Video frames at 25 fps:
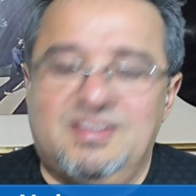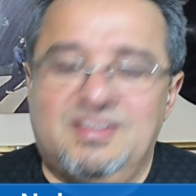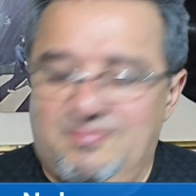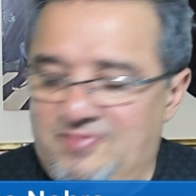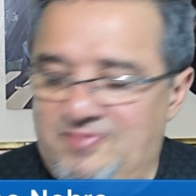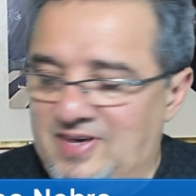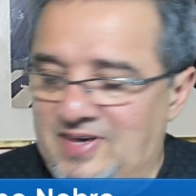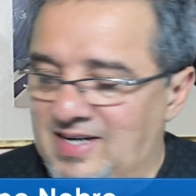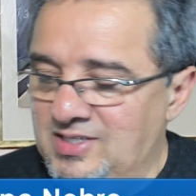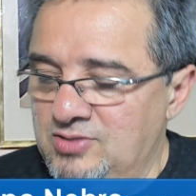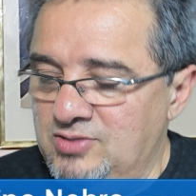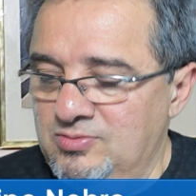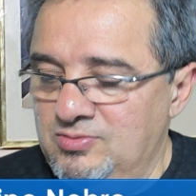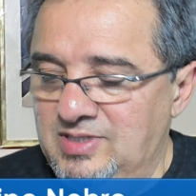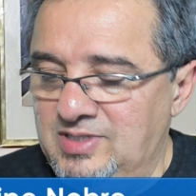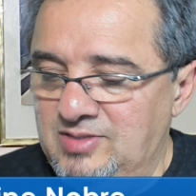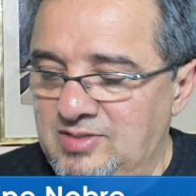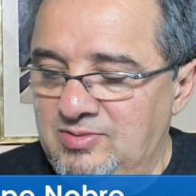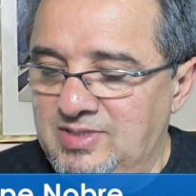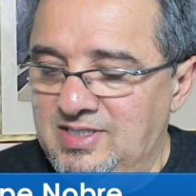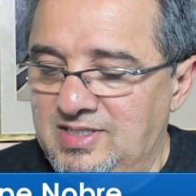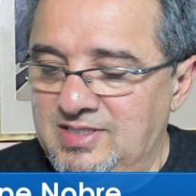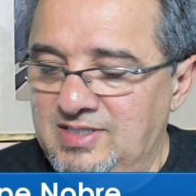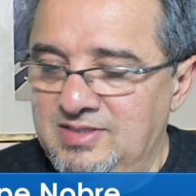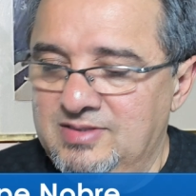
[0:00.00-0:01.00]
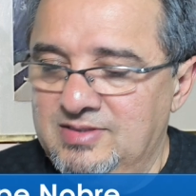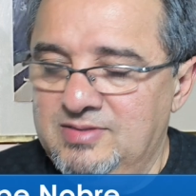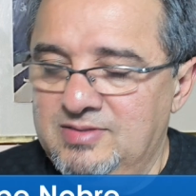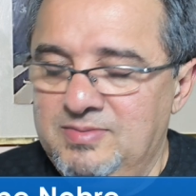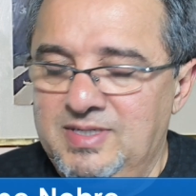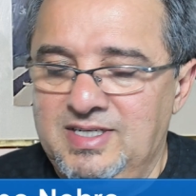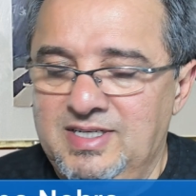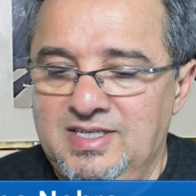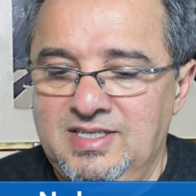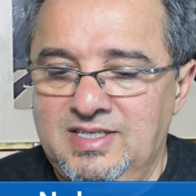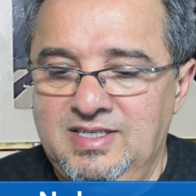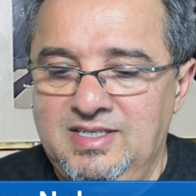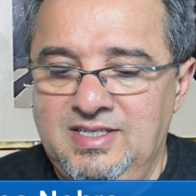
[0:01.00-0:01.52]
Faz uma. uma
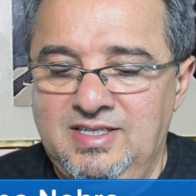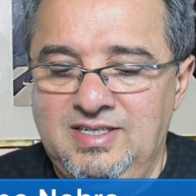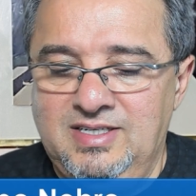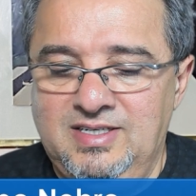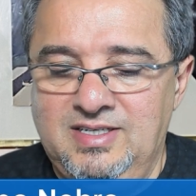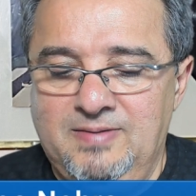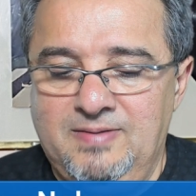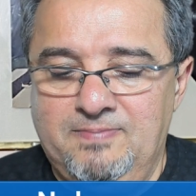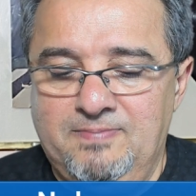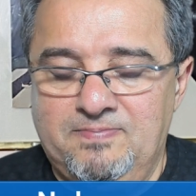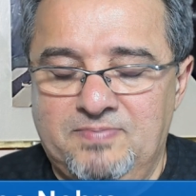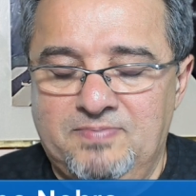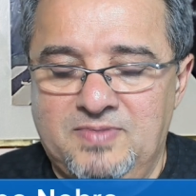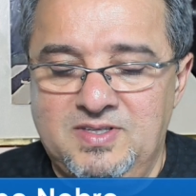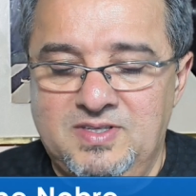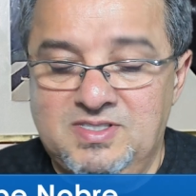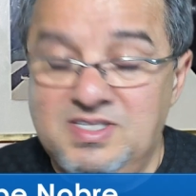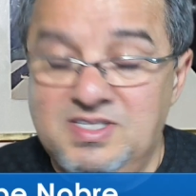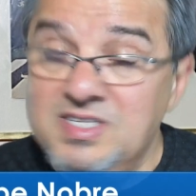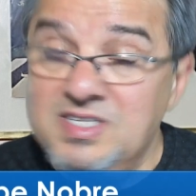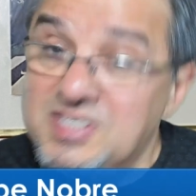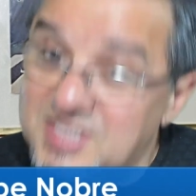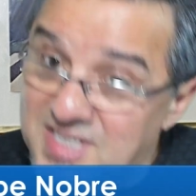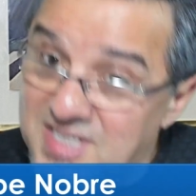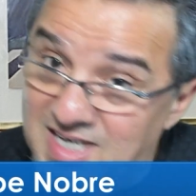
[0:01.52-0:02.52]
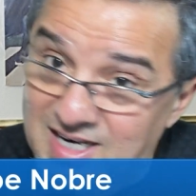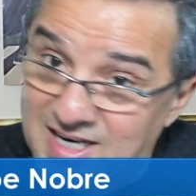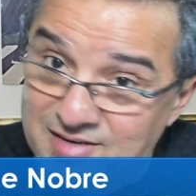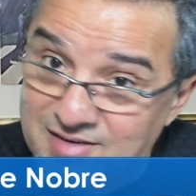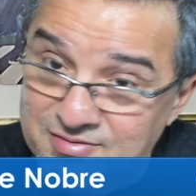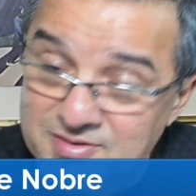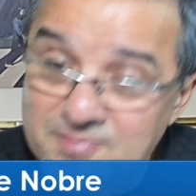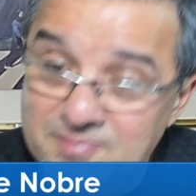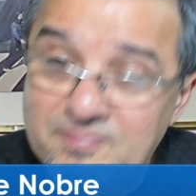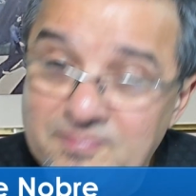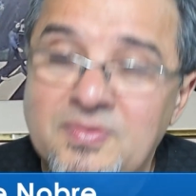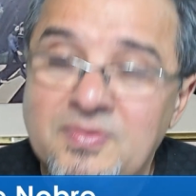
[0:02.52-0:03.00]
é, se inscreve.